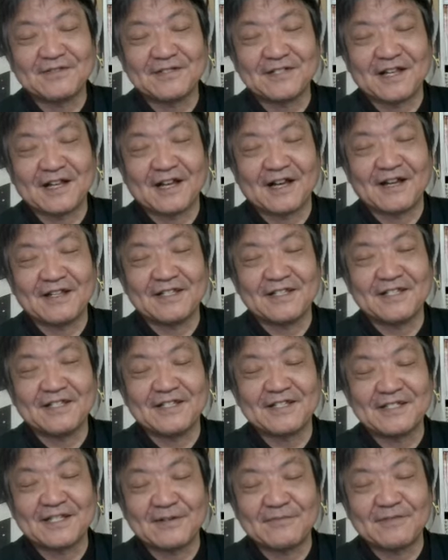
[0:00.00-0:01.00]
純な
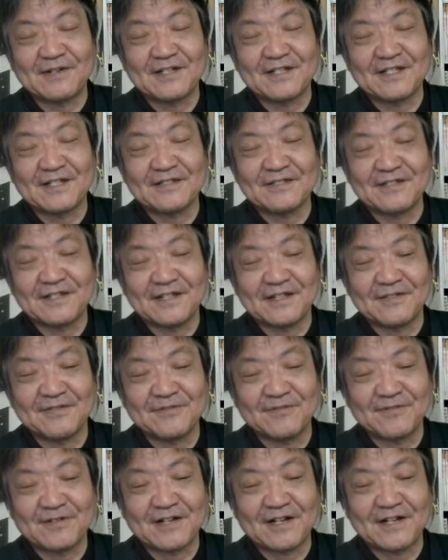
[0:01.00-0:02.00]
じいさんはですね
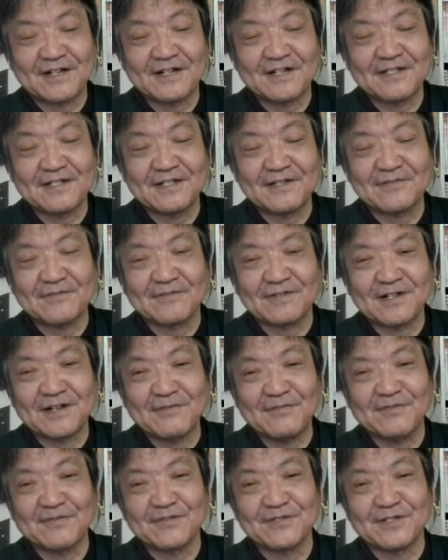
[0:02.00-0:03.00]
そう考えているの
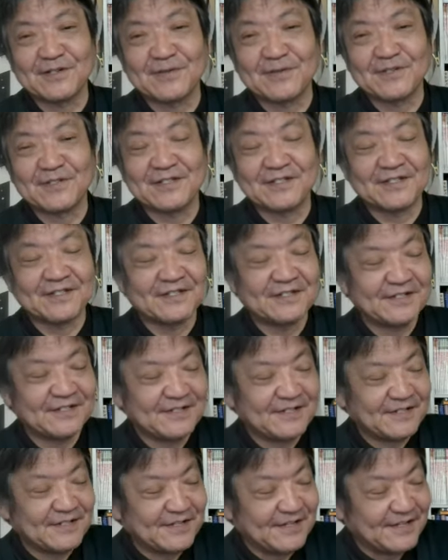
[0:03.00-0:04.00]
かもしれません。
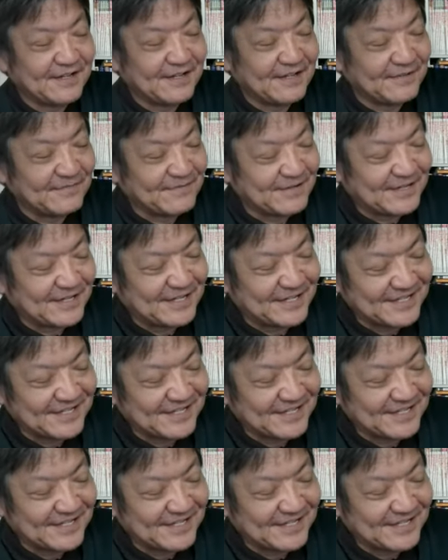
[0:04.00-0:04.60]
えー、